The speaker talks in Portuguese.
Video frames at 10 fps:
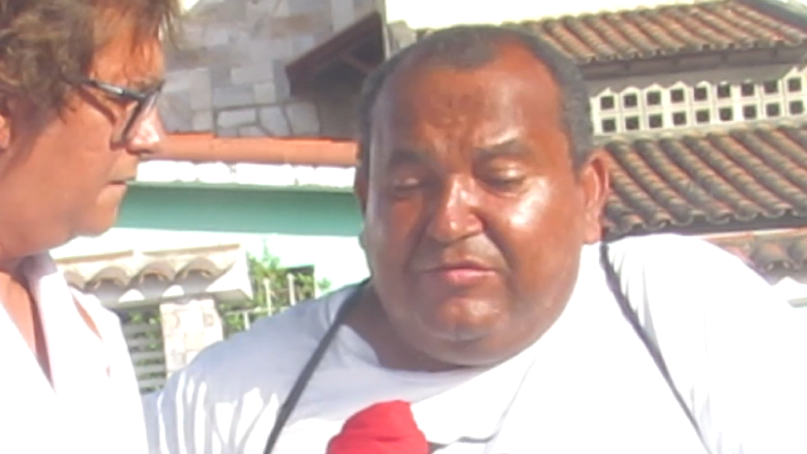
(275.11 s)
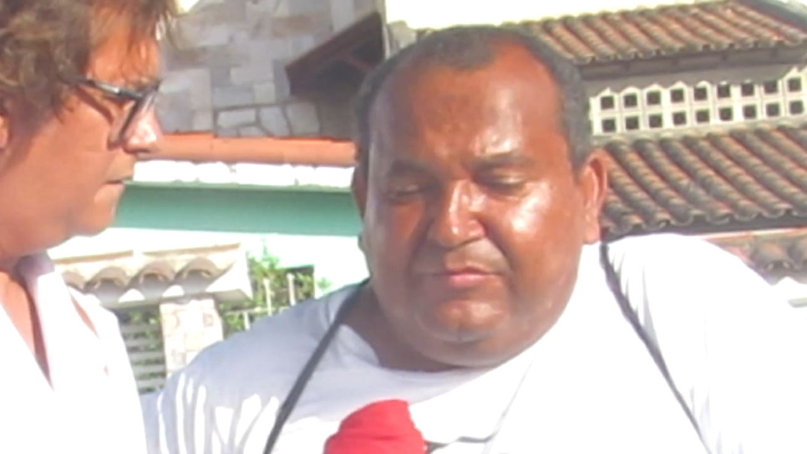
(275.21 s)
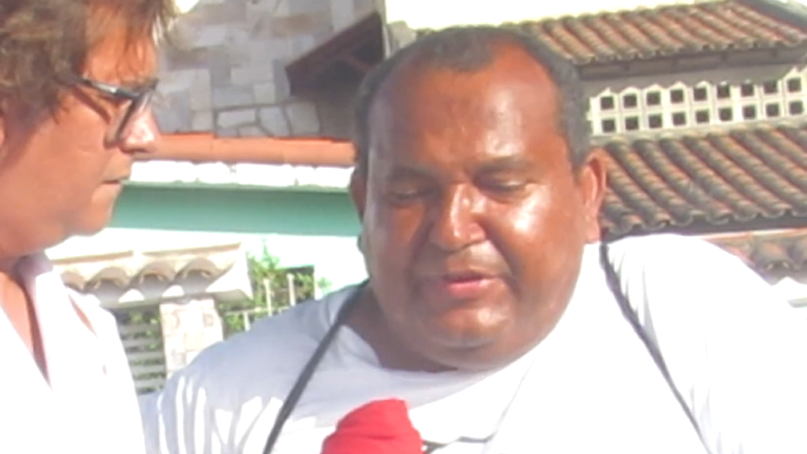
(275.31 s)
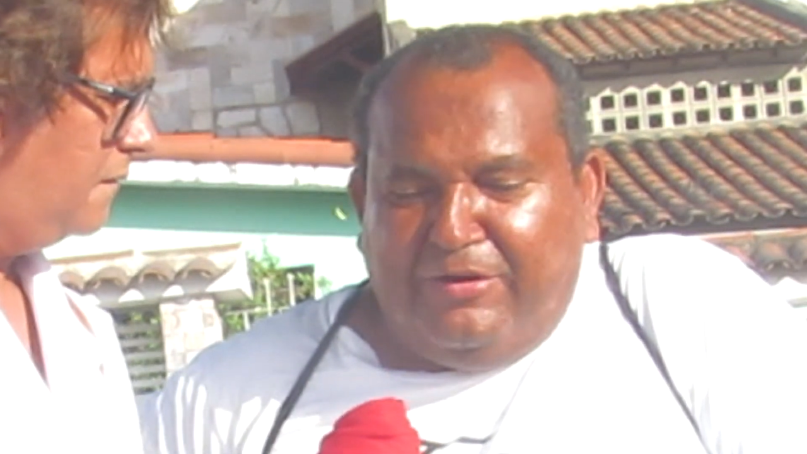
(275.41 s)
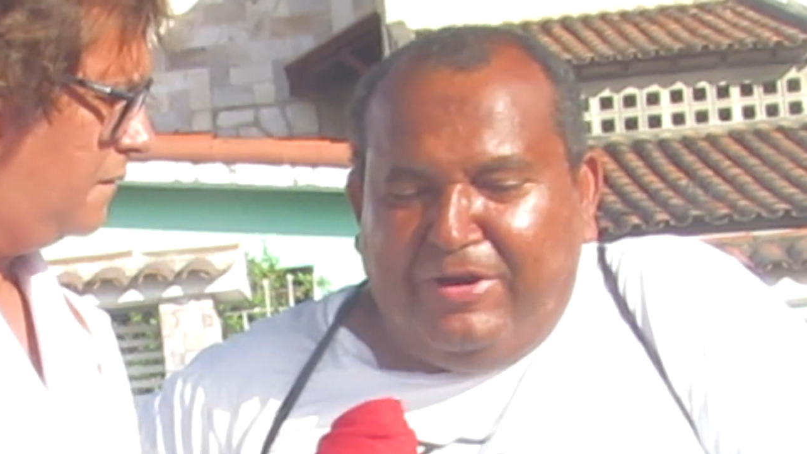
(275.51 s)

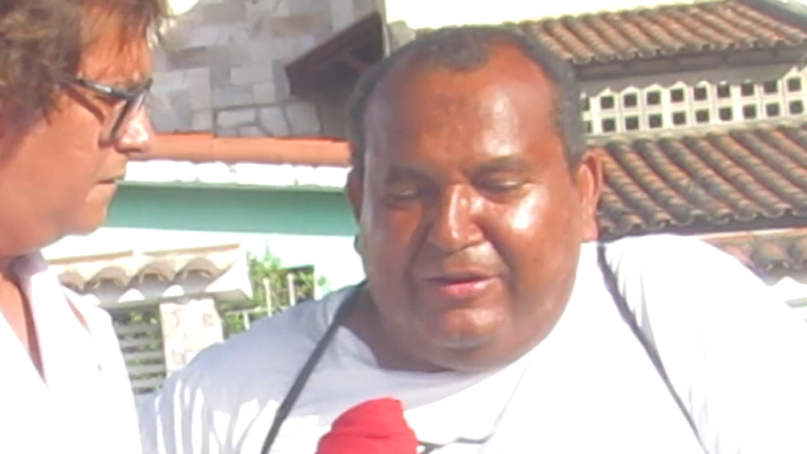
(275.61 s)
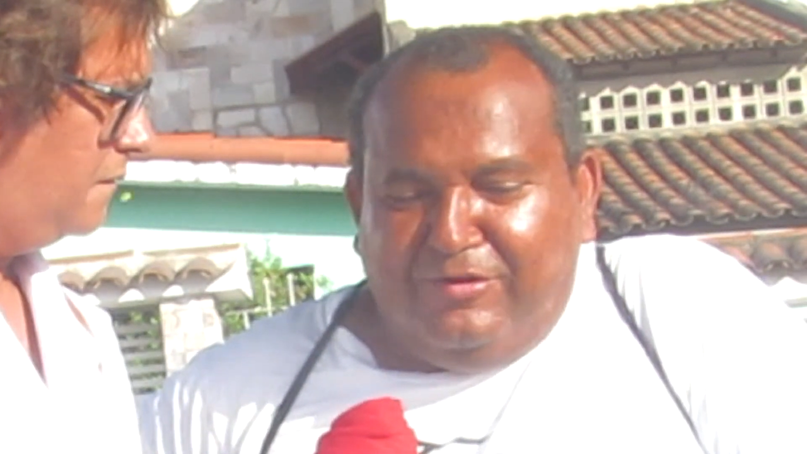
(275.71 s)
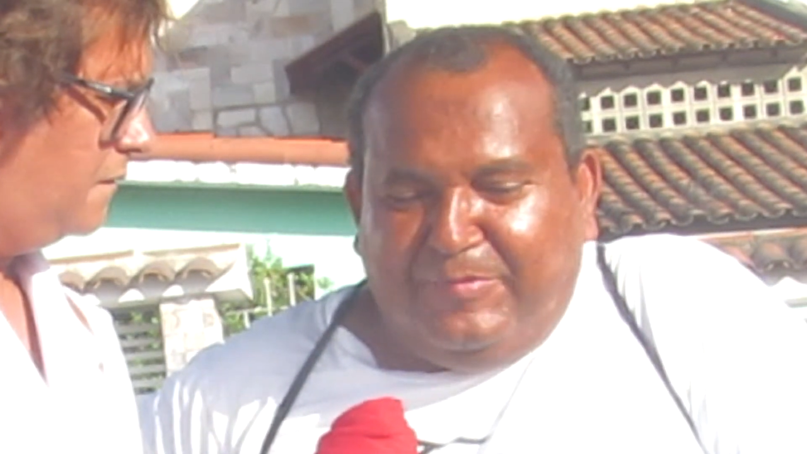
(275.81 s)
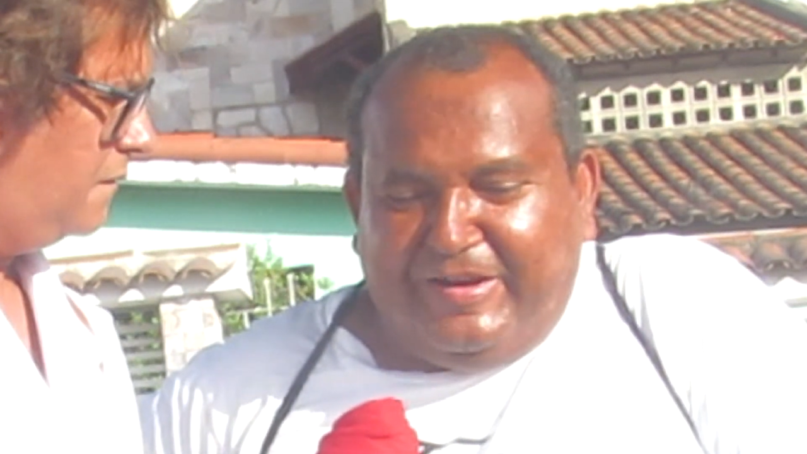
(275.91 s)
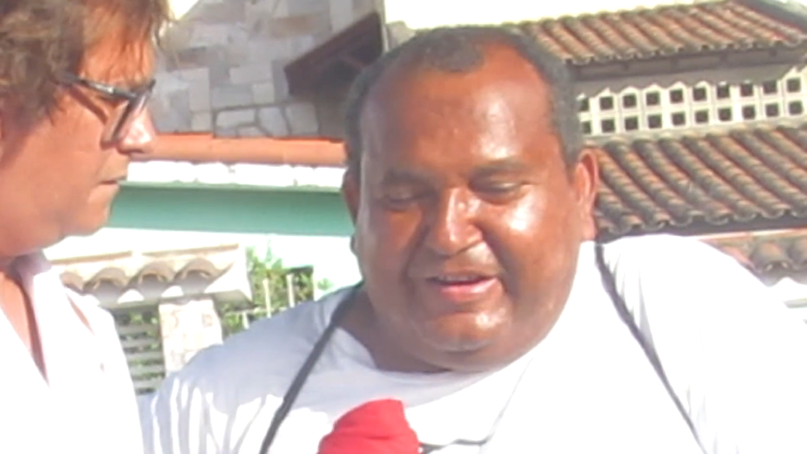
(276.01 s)
Dá um
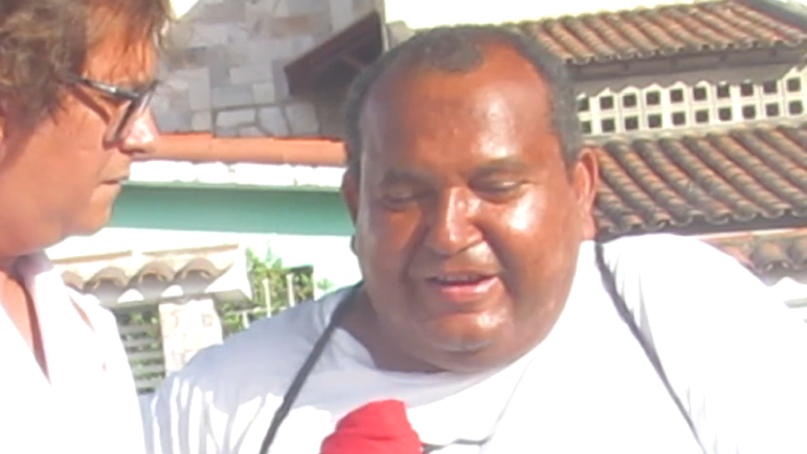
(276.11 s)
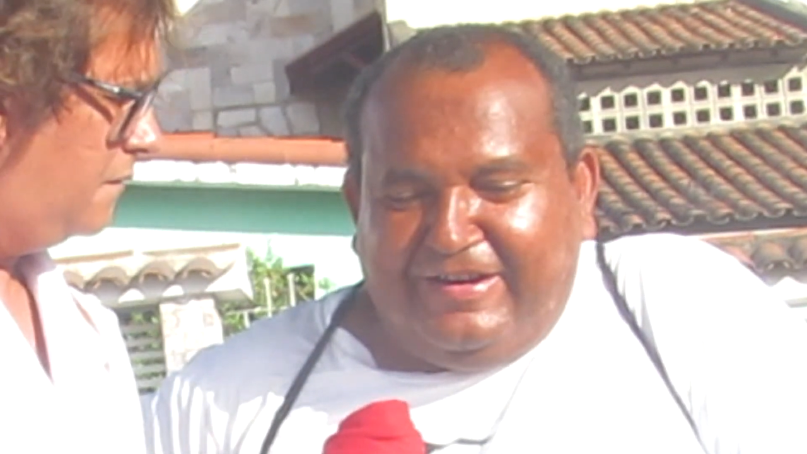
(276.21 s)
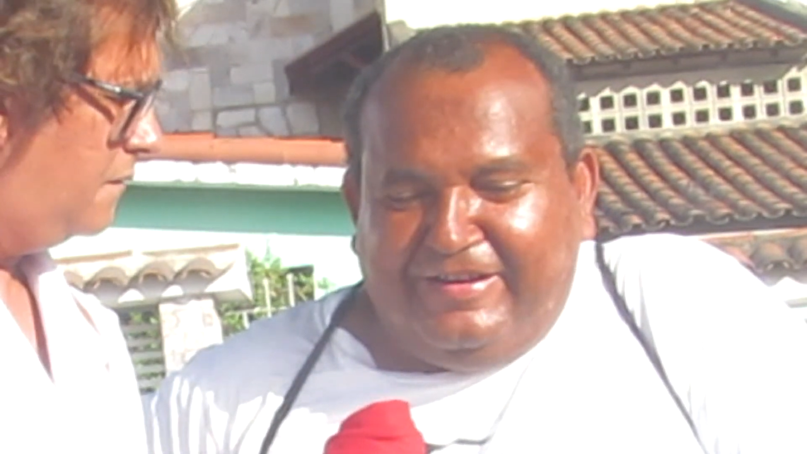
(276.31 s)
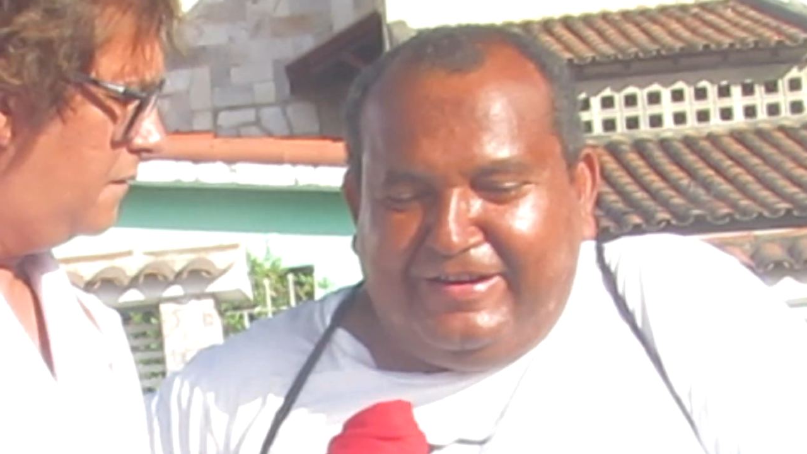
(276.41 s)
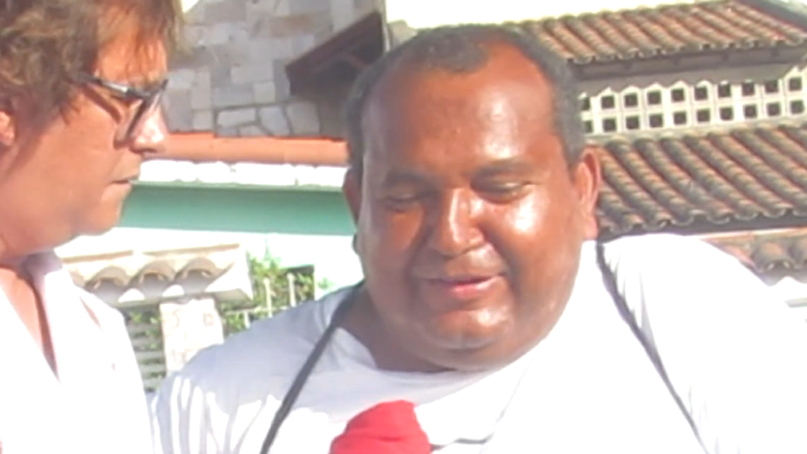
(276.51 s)
alô para aqui a
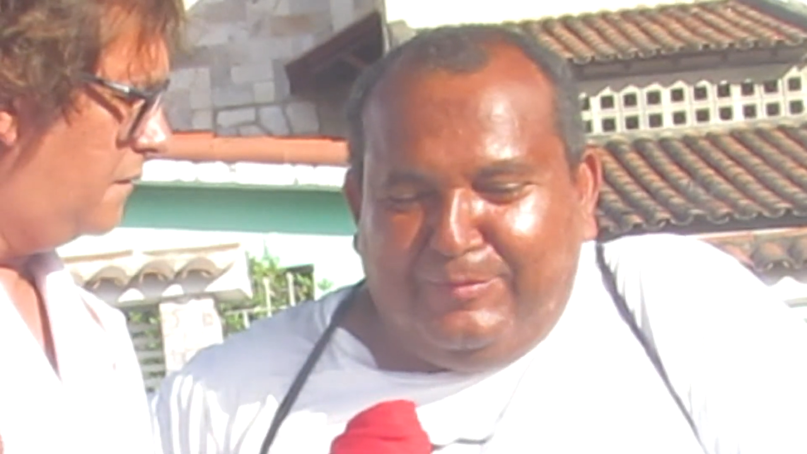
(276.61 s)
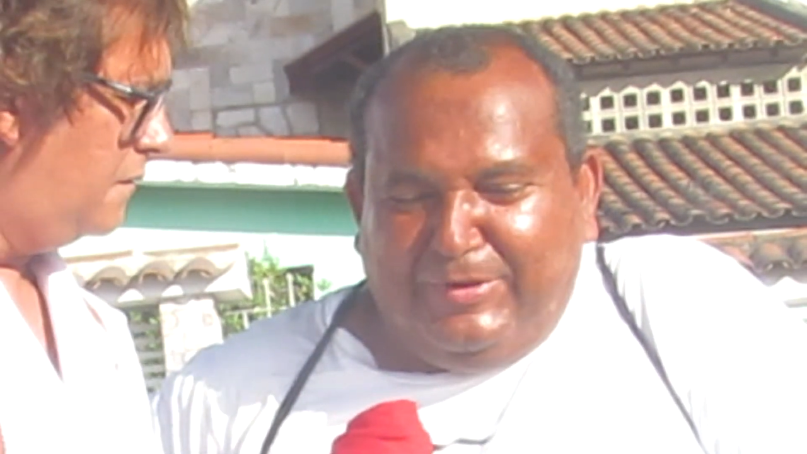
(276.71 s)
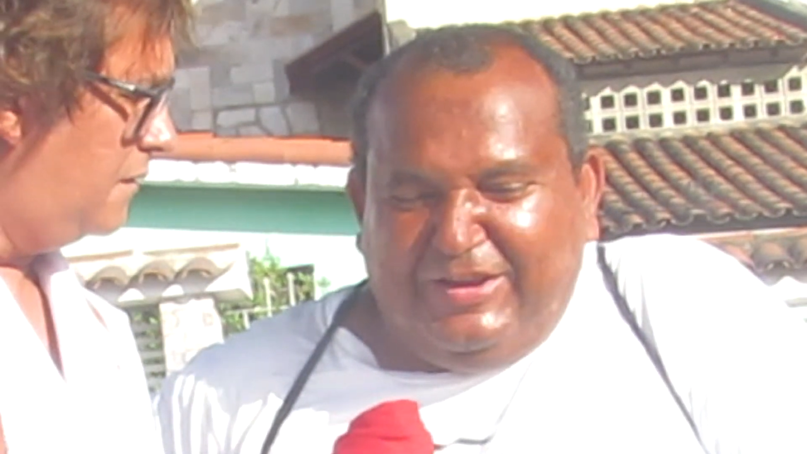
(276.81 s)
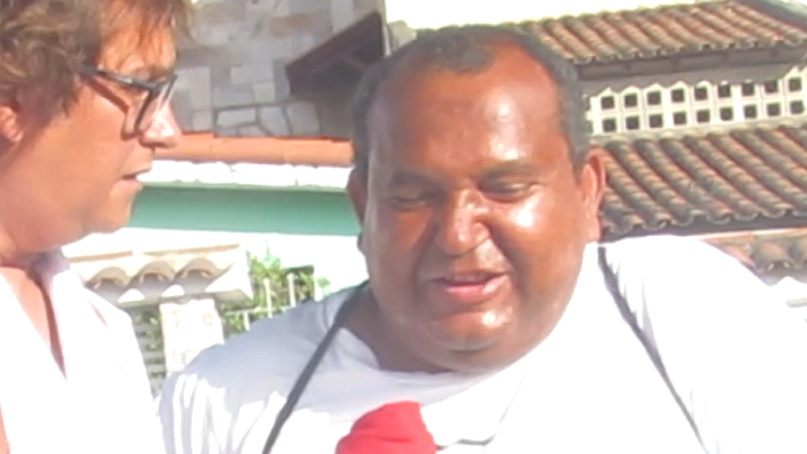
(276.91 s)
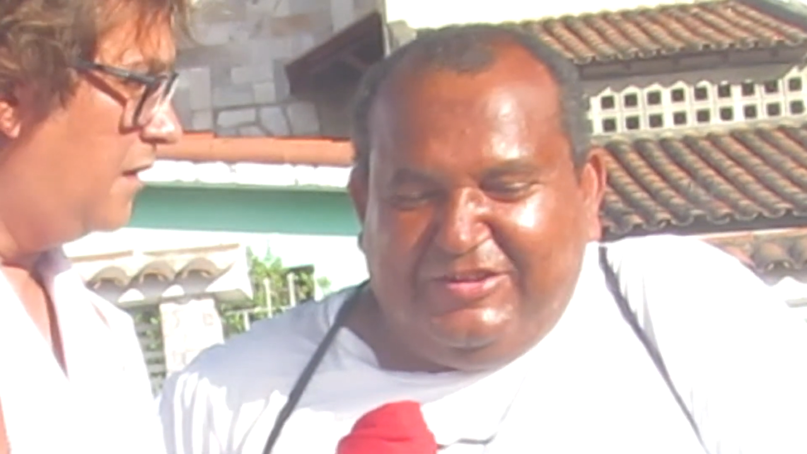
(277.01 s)
galera
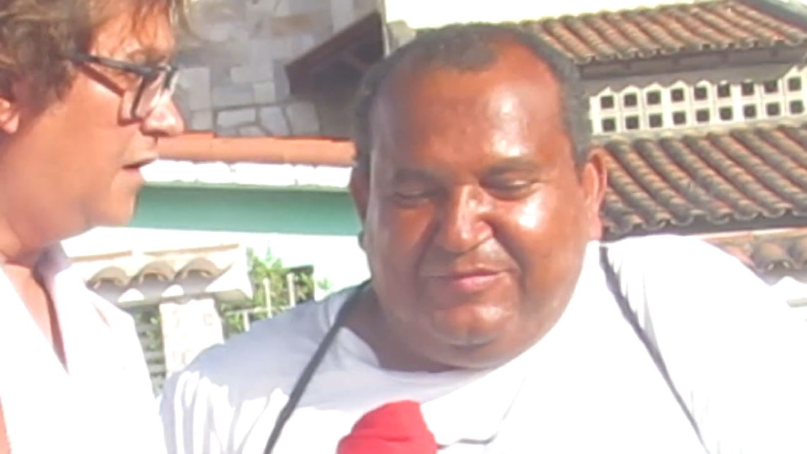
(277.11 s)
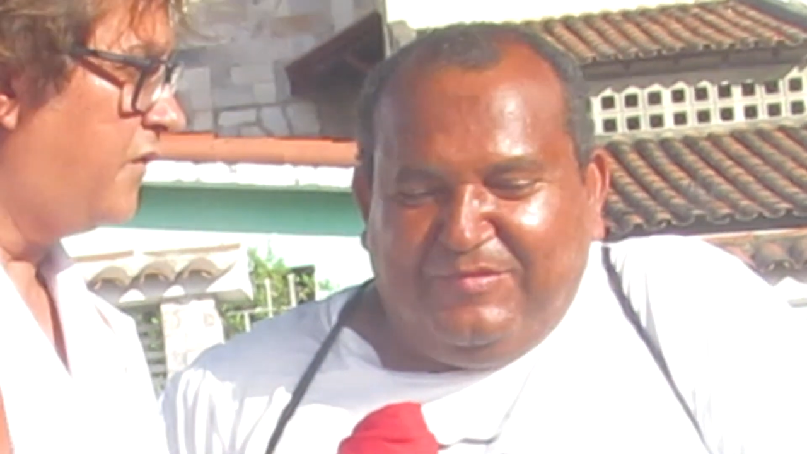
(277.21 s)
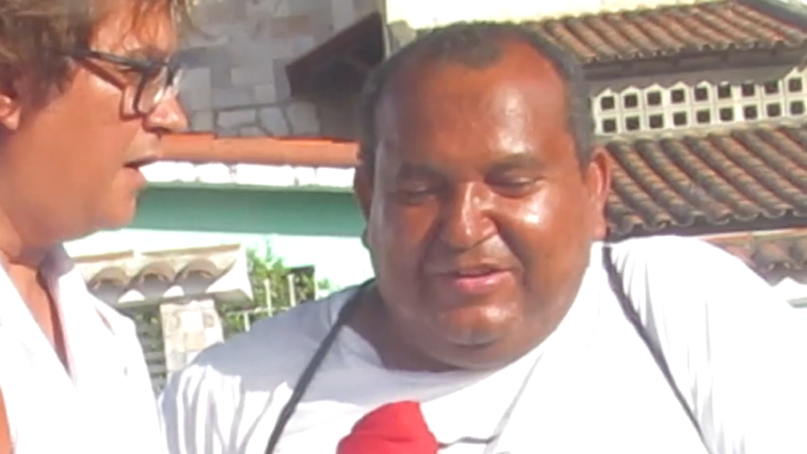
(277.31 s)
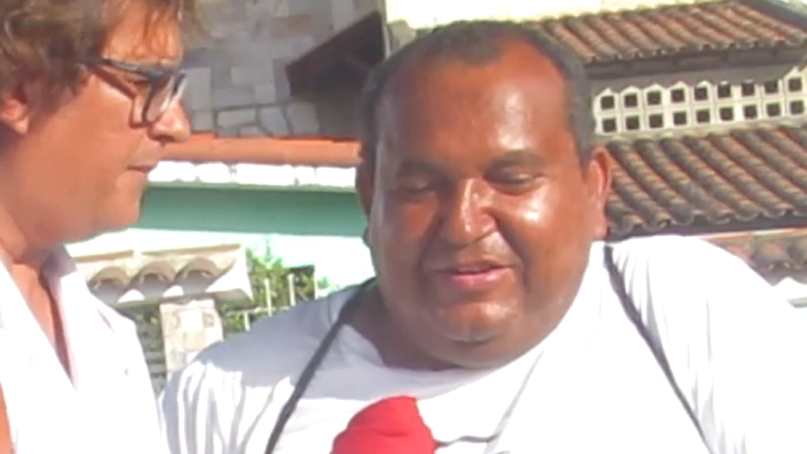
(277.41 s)
também. Foi uma